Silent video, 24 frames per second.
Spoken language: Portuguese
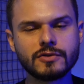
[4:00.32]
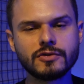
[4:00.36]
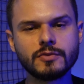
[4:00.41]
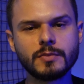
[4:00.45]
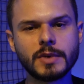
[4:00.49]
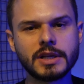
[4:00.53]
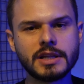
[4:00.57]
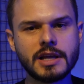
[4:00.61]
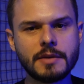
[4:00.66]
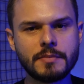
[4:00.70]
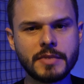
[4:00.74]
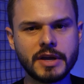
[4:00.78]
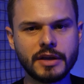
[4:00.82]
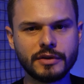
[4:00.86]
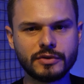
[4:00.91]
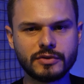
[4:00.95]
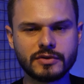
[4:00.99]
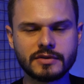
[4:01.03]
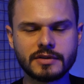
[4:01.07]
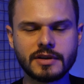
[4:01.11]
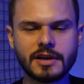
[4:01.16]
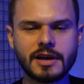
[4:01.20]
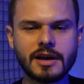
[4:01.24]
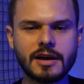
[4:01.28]
aos
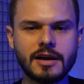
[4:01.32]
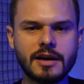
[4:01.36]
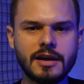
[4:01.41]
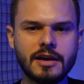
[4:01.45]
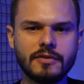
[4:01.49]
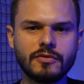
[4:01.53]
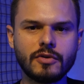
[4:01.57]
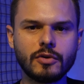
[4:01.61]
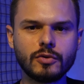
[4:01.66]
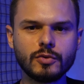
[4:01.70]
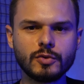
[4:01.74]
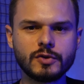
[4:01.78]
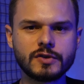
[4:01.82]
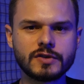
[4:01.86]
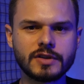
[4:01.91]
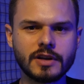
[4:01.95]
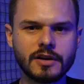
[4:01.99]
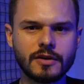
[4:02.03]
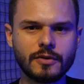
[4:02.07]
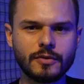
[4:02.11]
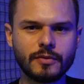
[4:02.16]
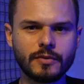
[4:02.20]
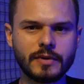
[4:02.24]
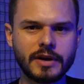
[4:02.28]
mandamentos. A
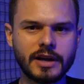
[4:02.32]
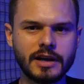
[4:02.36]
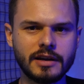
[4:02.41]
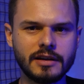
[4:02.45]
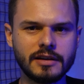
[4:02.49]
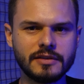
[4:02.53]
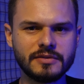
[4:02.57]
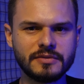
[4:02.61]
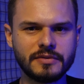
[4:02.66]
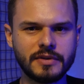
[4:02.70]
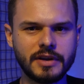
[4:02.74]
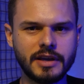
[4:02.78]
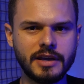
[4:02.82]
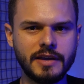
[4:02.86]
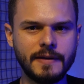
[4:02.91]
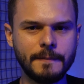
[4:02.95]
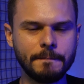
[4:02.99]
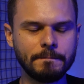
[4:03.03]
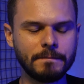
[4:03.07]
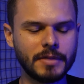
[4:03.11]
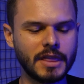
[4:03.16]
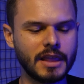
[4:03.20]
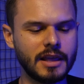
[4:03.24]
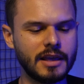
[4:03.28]
revolução, ela vem
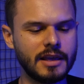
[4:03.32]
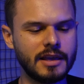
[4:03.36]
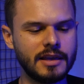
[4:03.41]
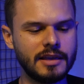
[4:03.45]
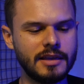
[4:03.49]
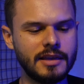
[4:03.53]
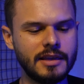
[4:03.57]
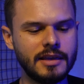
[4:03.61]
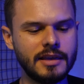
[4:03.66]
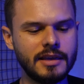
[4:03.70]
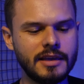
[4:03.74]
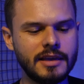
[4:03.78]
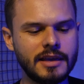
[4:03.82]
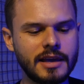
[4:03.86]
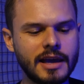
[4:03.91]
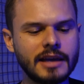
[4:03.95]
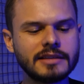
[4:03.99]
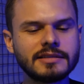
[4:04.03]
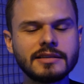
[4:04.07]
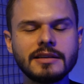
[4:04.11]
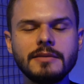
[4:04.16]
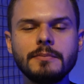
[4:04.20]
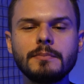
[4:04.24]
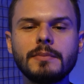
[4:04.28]
e
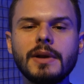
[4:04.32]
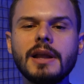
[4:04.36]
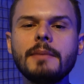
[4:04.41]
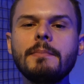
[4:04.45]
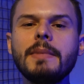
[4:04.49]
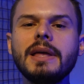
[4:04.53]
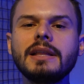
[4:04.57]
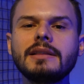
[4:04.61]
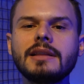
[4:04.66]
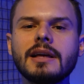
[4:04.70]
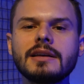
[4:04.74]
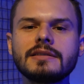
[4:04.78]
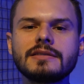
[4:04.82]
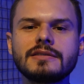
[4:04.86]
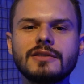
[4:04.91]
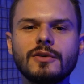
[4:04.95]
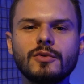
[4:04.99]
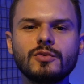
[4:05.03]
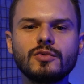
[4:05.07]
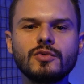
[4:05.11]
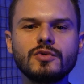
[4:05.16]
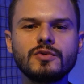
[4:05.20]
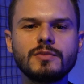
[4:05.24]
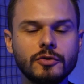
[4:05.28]
essa
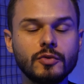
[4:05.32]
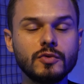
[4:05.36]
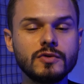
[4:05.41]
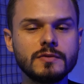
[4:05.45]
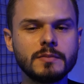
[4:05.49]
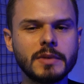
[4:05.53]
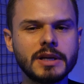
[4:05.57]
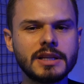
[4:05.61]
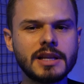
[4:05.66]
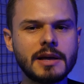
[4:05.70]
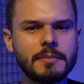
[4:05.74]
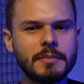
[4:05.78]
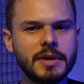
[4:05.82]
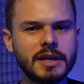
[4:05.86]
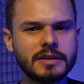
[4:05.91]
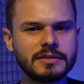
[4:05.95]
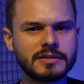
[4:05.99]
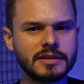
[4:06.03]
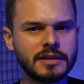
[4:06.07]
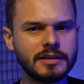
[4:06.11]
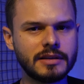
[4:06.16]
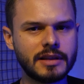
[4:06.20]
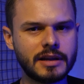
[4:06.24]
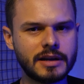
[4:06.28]
implementação dos, dos
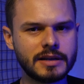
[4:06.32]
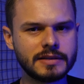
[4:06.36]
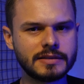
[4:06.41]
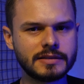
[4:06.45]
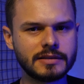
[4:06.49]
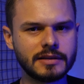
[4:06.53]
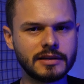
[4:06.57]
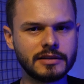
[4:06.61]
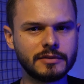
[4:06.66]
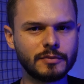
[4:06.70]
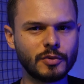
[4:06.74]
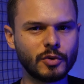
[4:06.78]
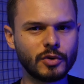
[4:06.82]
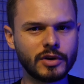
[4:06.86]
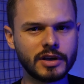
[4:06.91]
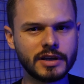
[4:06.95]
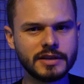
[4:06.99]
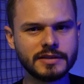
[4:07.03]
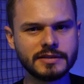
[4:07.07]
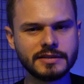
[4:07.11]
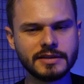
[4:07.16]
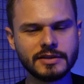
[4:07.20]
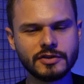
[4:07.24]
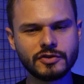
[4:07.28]
mandamentos é interessante porque
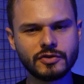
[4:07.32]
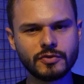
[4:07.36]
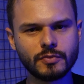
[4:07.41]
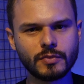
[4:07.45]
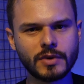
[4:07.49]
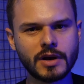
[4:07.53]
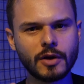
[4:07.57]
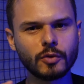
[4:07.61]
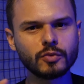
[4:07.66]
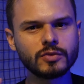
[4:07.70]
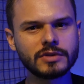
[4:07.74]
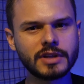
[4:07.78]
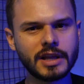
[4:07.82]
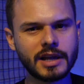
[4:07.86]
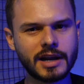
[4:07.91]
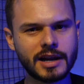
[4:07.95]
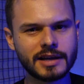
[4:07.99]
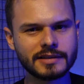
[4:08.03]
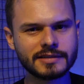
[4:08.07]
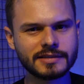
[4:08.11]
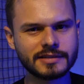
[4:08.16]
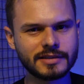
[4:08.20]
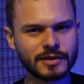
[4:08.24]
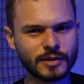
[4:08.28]
existe uma
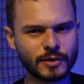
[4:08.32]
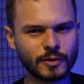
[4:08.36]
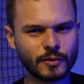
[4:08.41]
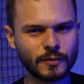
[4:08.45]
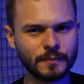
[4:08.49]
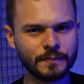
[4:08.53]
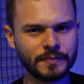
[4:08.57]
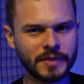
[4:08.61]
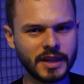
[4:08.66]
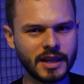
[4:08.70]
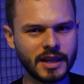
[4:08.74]
alteração